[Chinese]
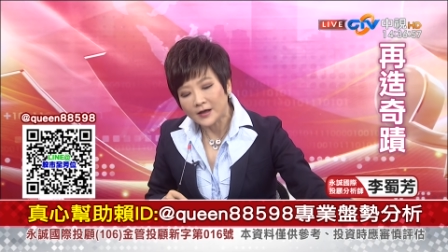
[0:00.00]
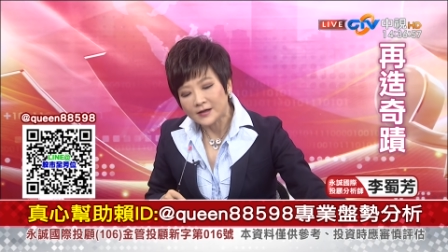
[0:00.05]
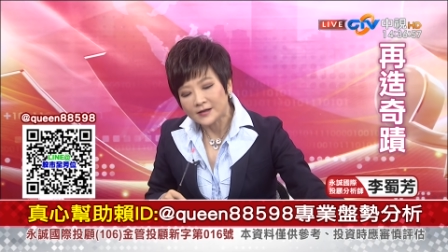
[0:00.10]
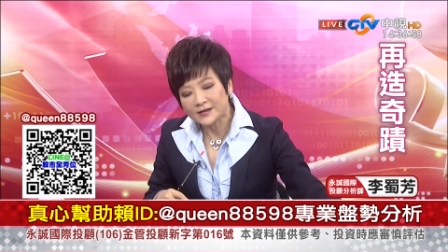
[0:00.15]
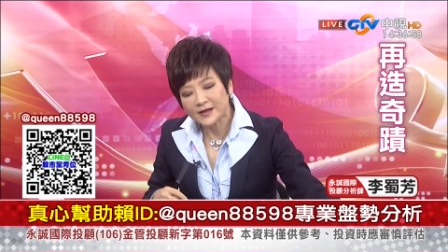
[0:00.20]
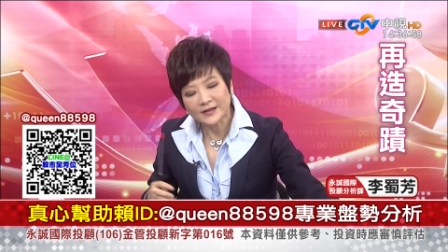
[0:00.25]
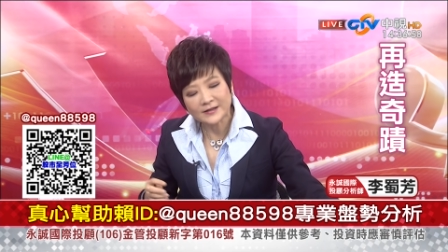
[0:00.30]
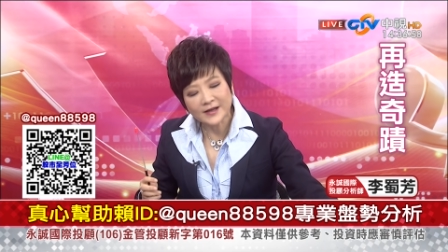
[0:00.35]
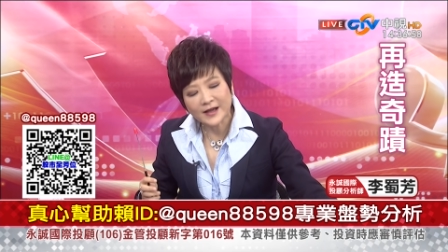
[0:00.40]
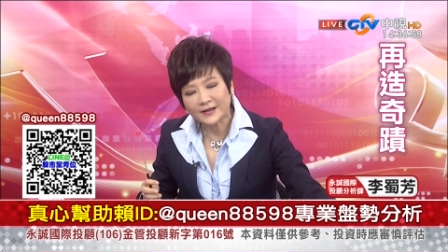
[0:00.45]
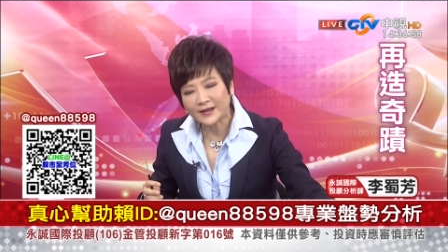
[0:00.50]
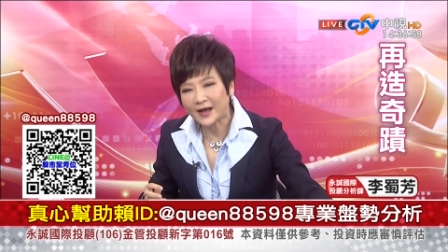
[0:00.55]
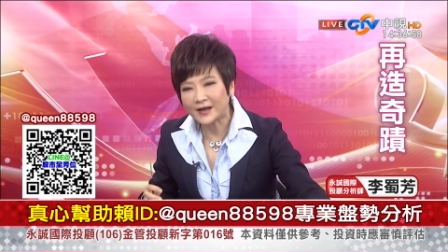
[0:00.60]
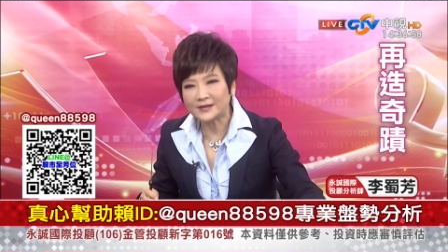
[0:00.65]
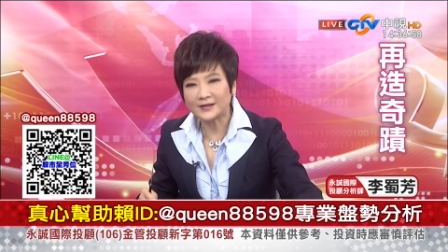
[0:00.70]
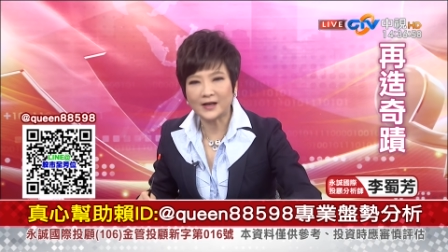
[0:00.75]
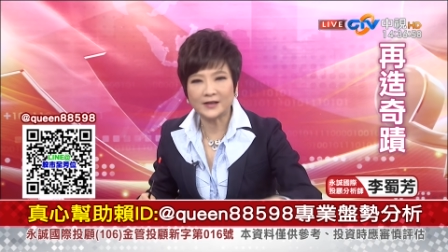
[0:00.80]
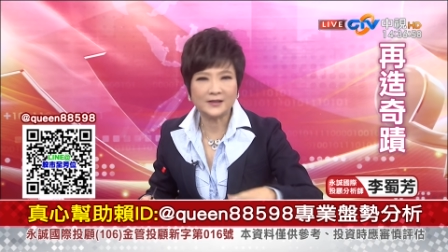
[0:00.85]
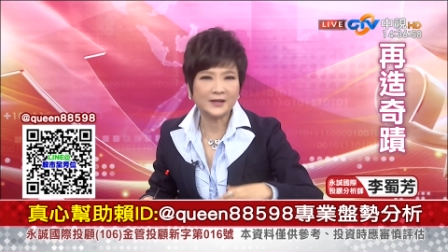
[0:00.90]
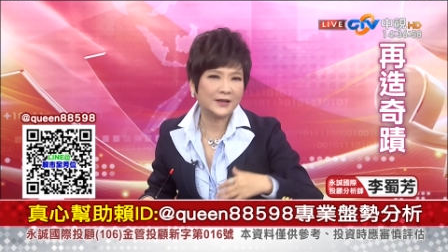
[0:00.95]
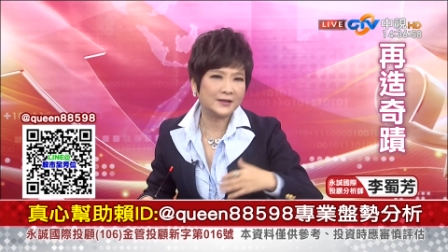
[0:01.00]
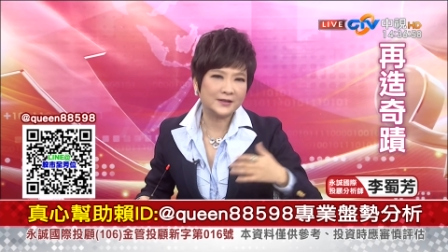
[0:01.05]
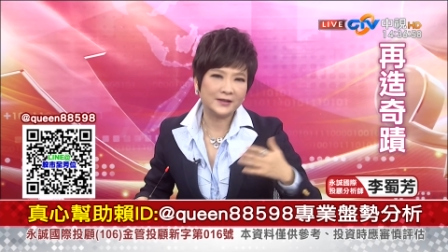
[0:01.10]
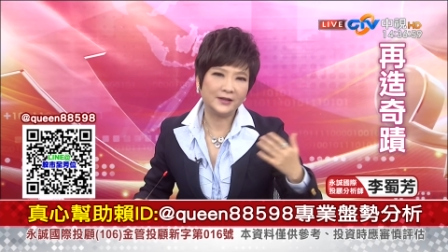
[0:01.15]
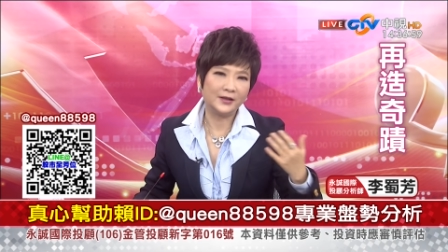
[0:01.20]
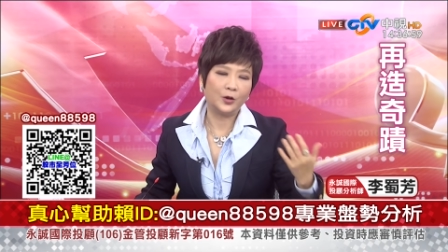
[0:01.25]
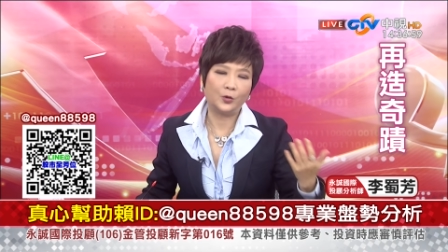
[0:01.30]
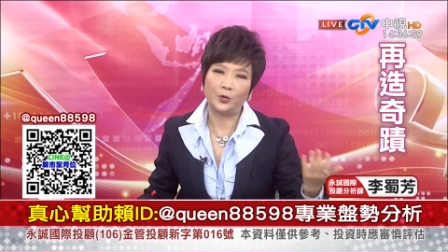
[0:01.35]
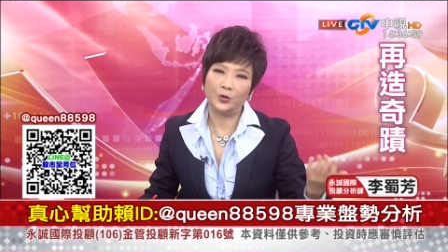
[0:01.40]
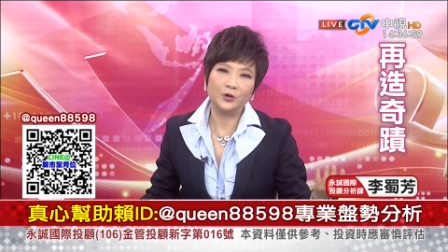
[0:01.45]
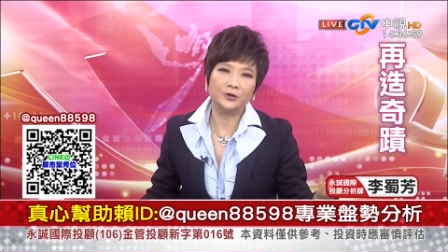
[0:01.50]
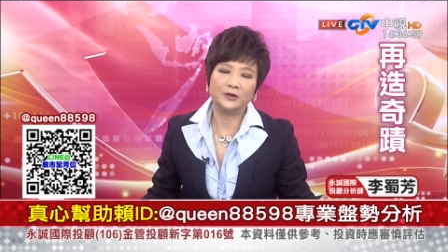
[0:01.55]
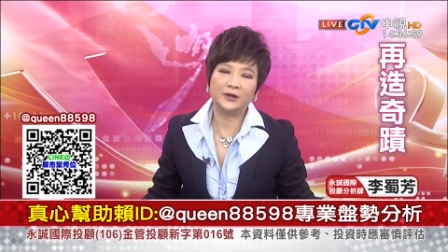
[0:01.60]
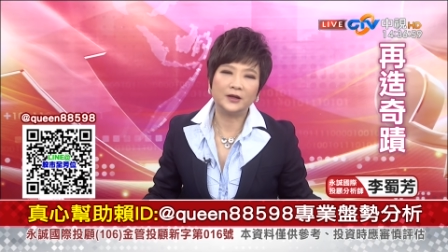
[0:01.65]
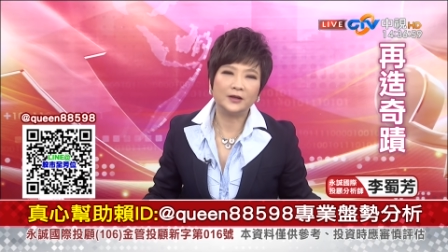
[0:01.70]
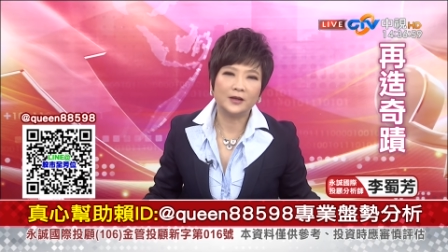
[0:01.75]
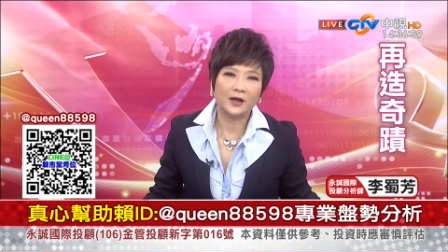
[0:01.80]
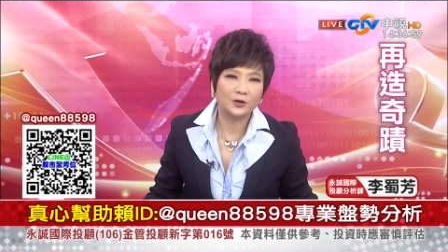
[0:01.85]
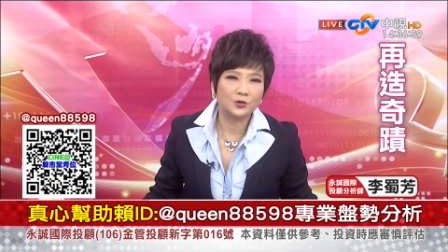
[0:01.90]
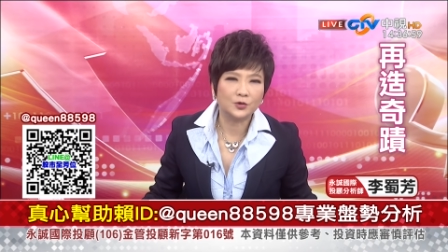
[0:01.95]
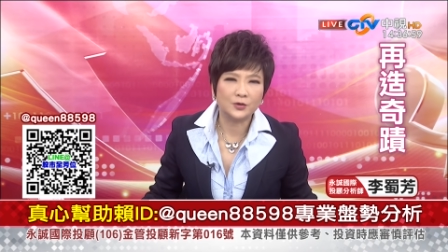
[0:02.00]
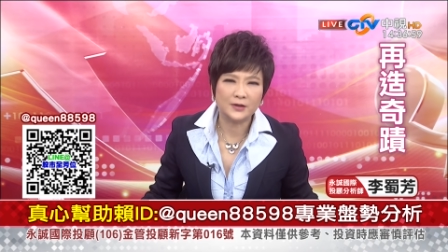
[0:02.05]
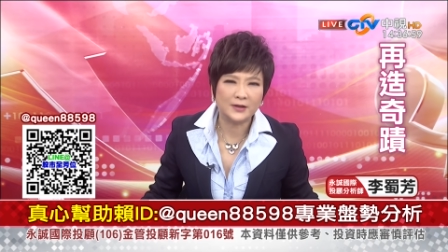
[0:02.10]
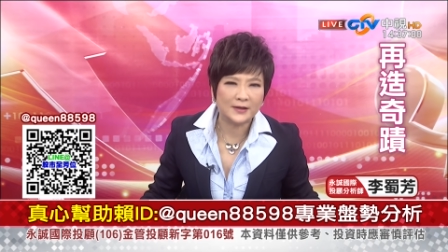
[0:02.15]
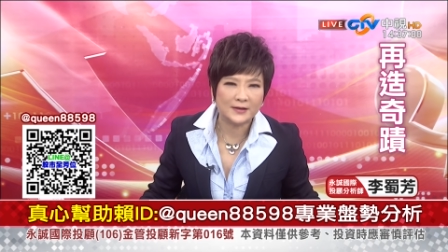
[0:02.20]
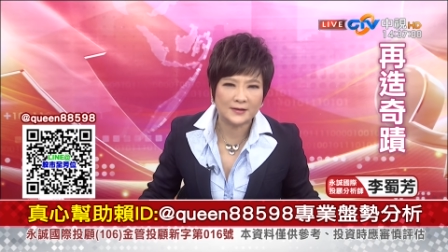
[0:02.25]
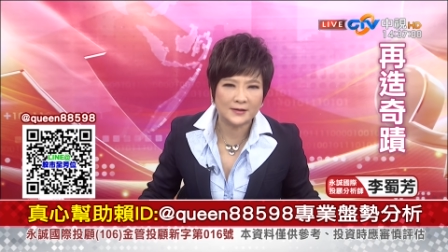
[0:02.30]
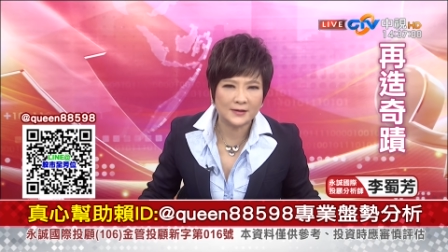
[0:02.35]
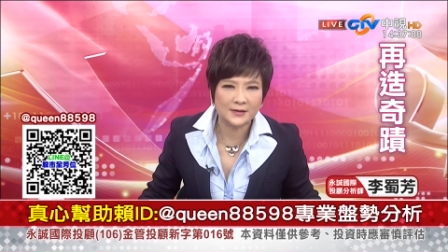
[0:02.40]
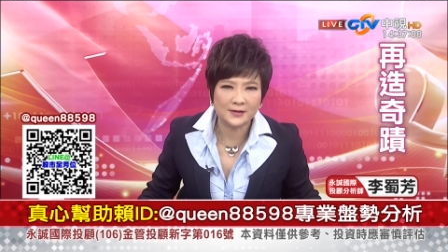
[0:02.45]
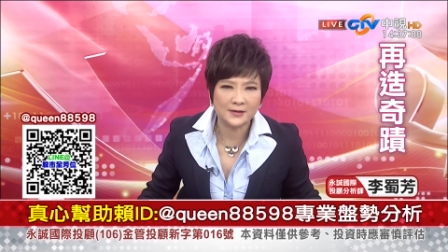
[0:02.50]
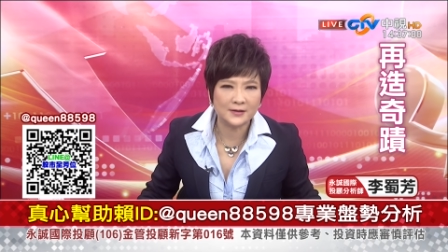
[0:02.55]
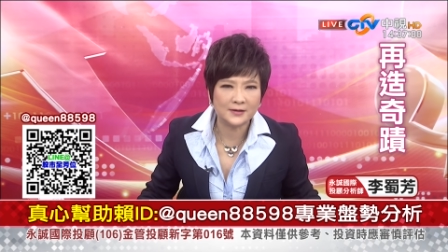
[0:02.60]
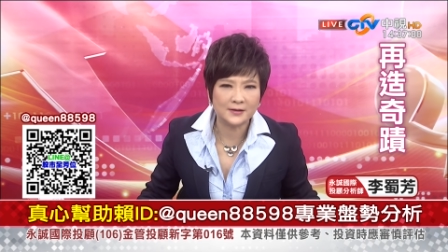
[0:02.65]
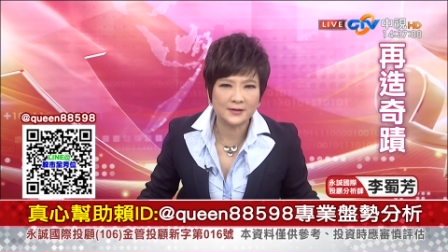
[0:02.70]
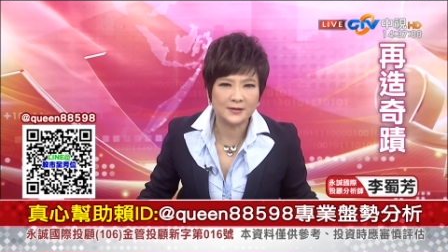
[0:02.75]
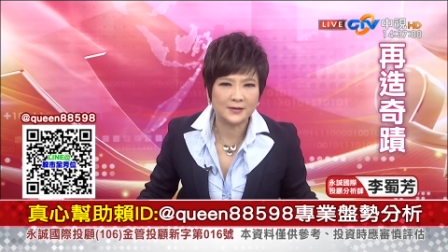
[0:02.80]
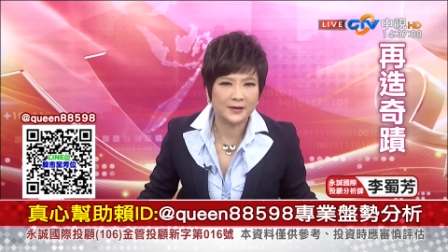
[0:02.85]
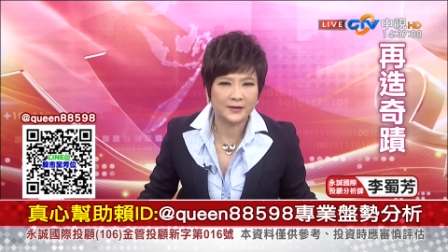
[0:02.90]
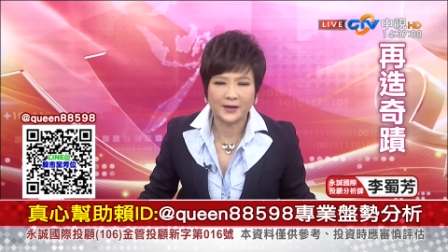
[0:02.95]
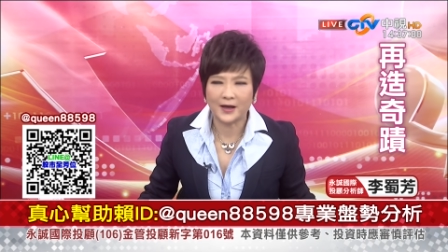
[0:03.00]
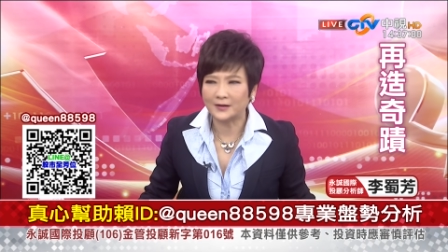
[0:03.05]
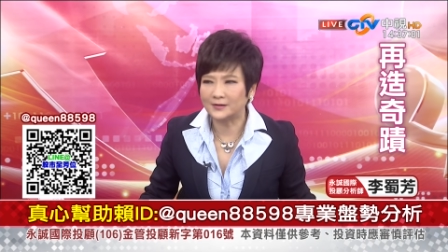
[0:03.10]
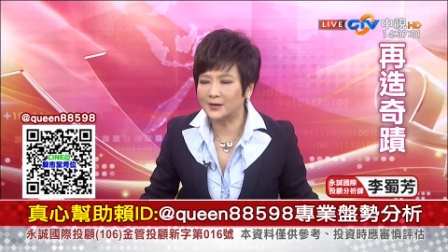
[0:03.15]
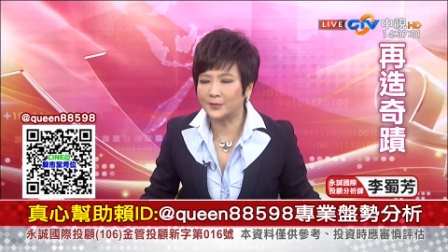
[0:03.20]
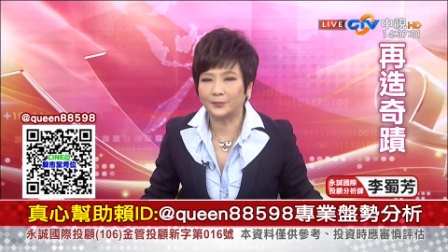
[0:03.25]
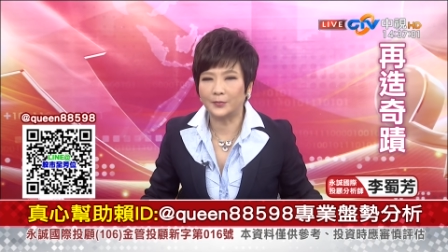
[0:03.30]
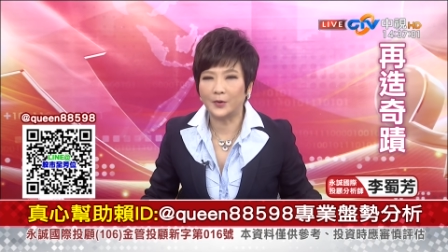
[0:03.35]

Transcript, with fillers: 现在大家像今天我又听到说第四次世界大战，